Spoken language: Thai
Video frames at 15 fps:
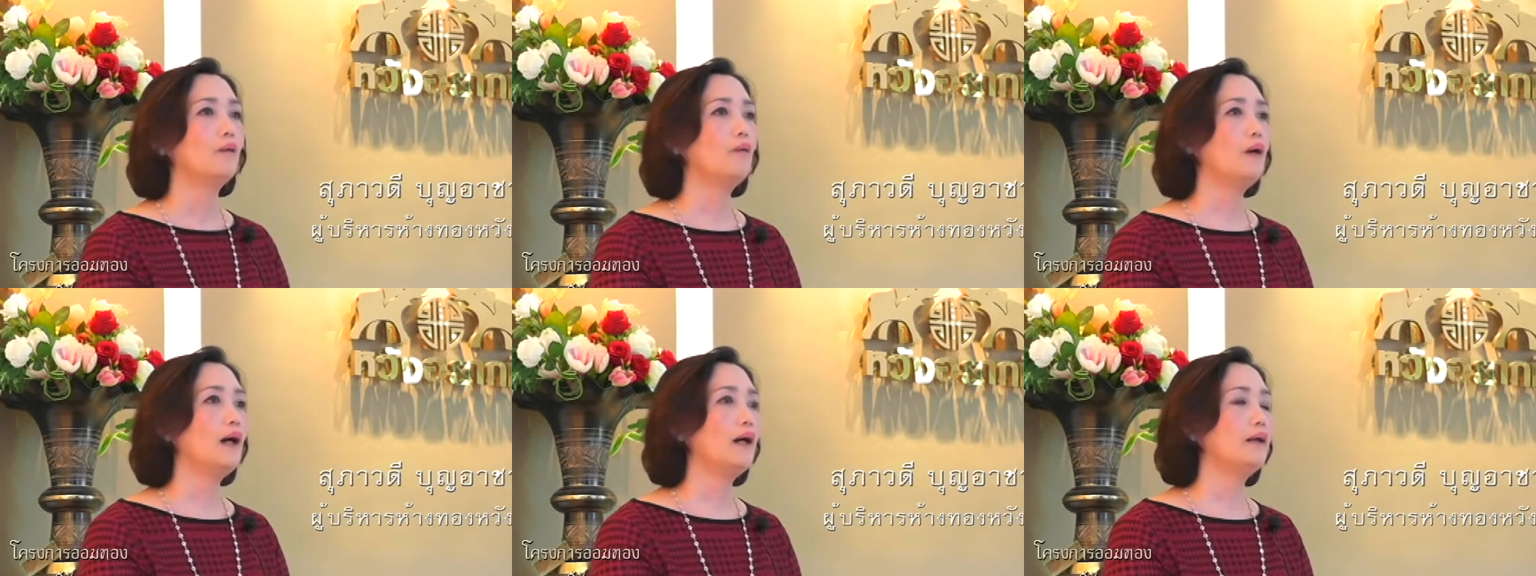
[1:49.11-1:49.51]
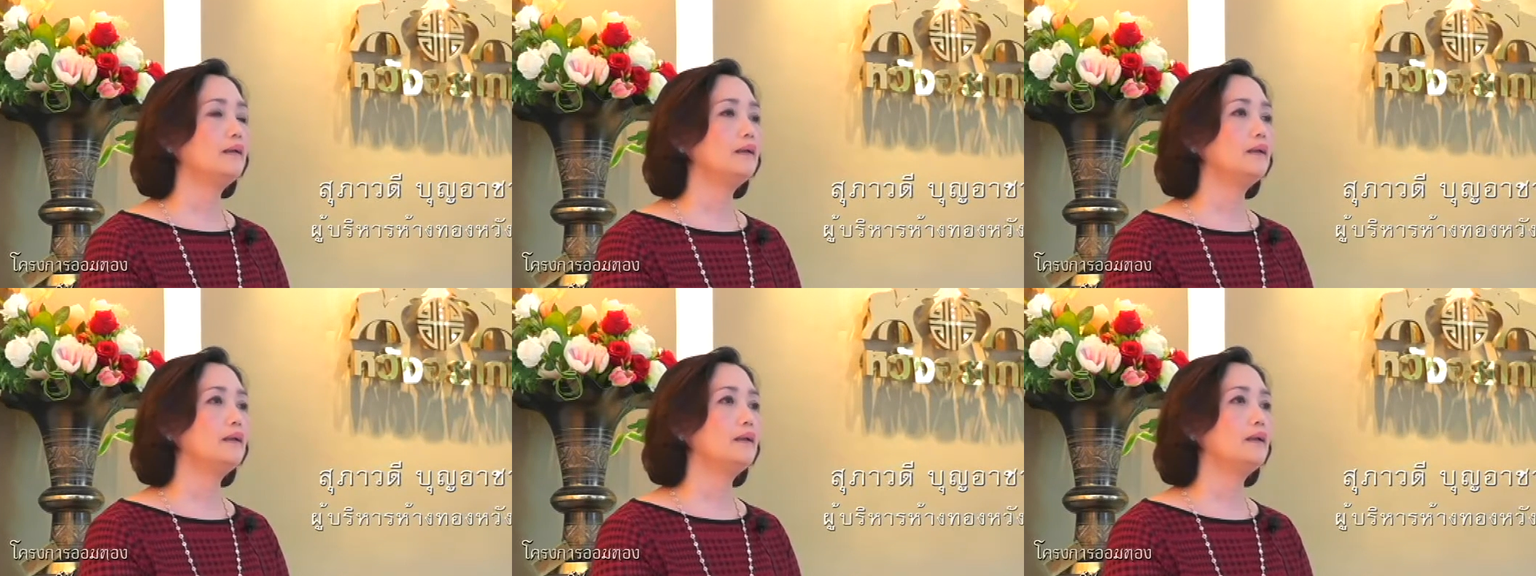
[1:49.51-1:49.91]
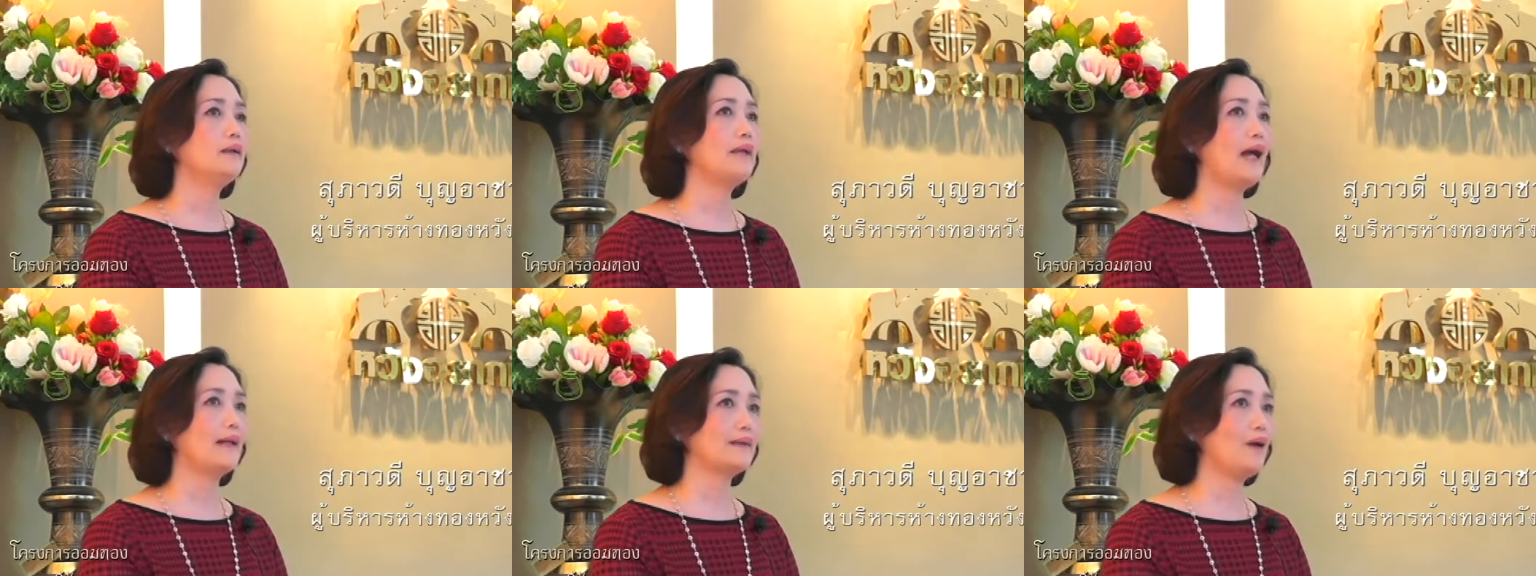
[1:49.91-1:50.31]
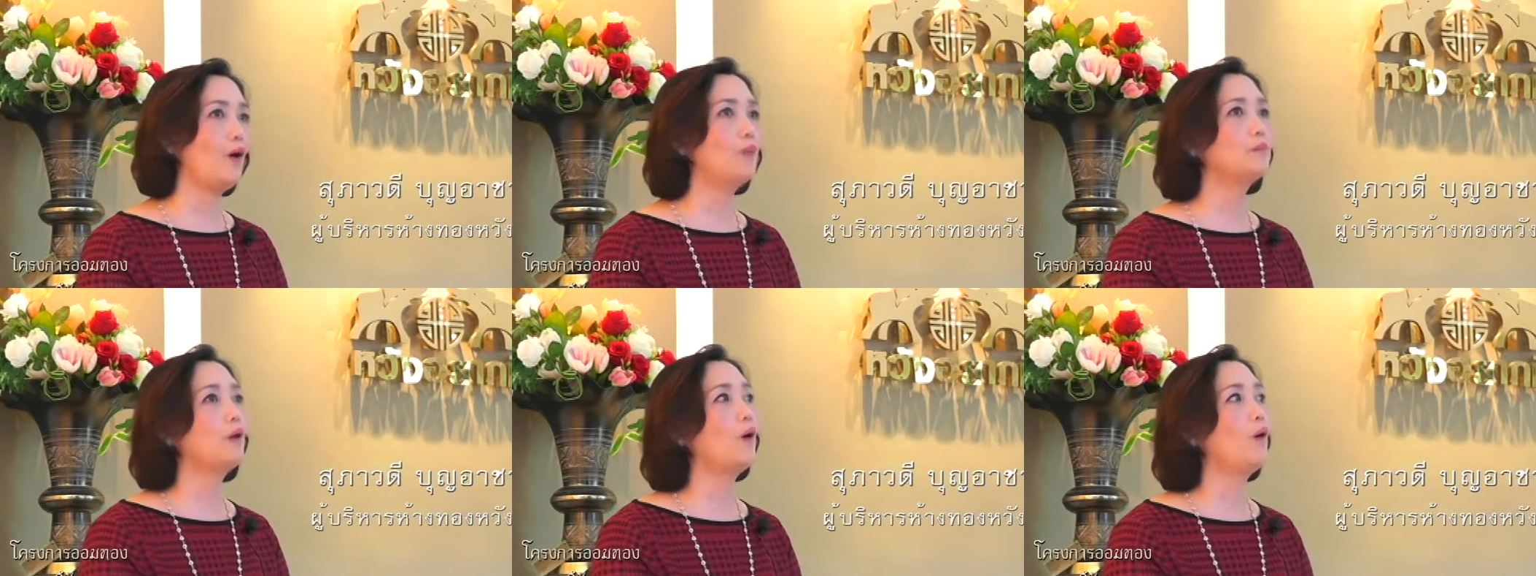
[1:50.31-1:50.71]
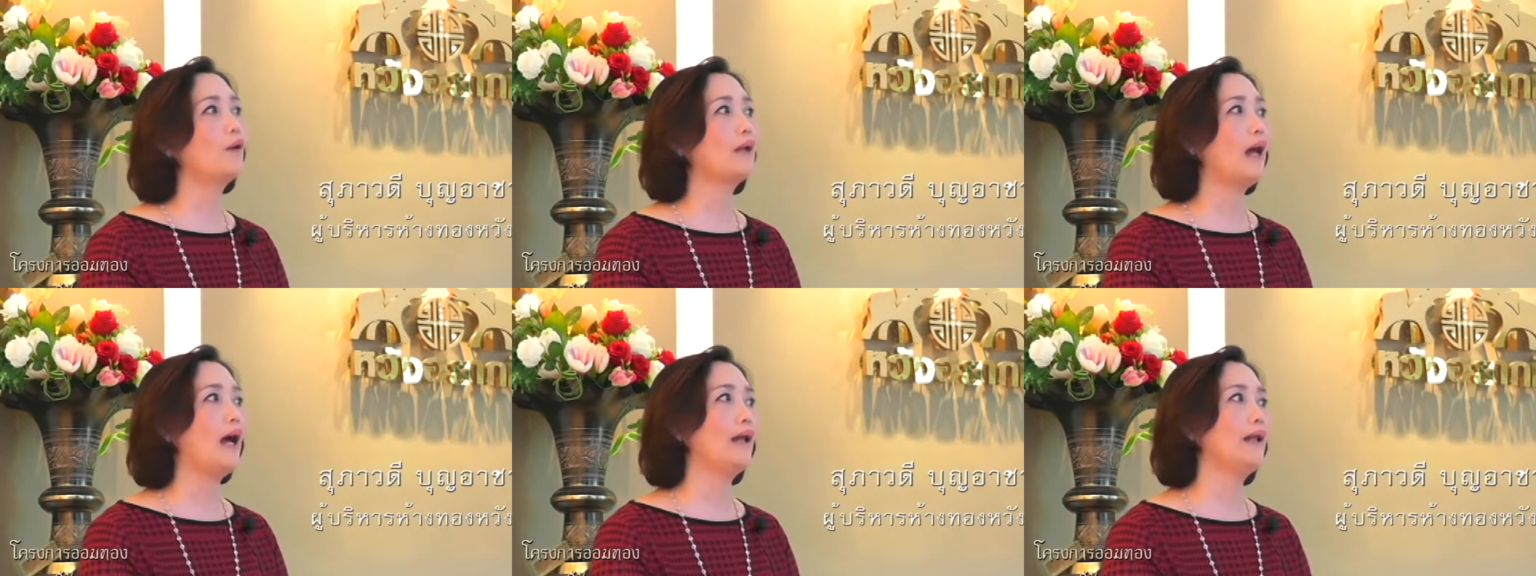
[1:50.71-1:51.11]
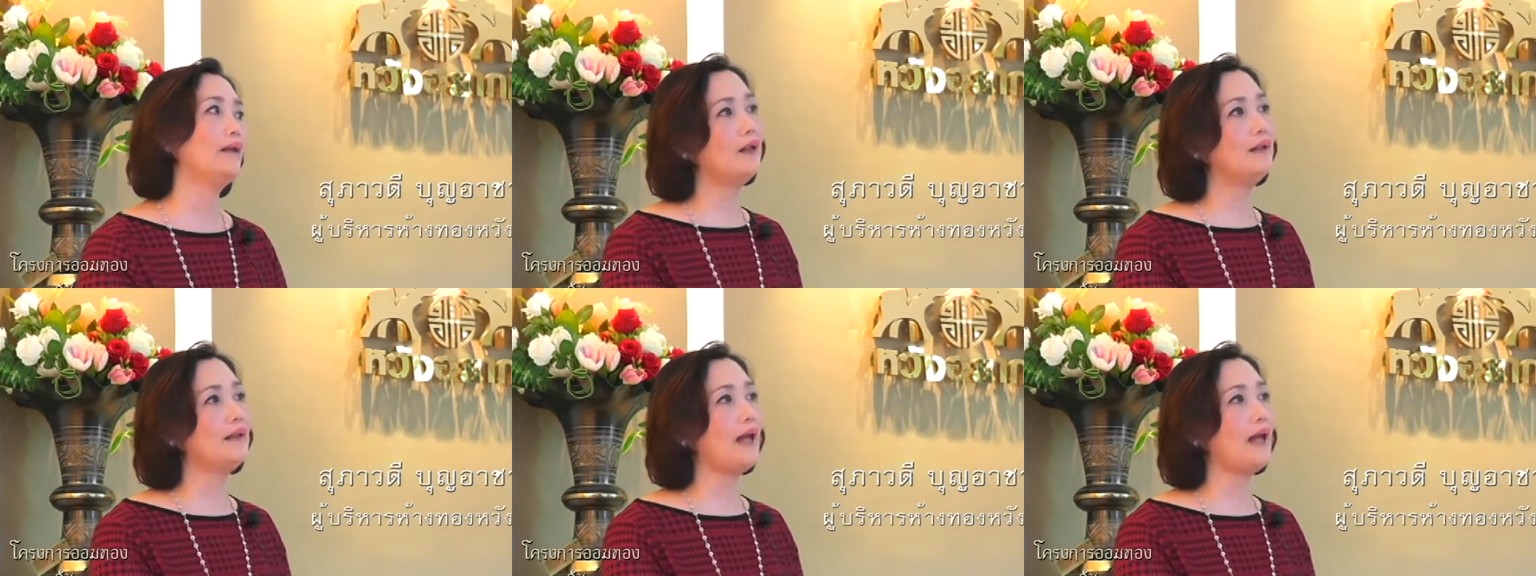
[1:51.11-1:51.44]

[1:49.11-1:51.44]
ว่าเอออยากจะออมทองนะคะและ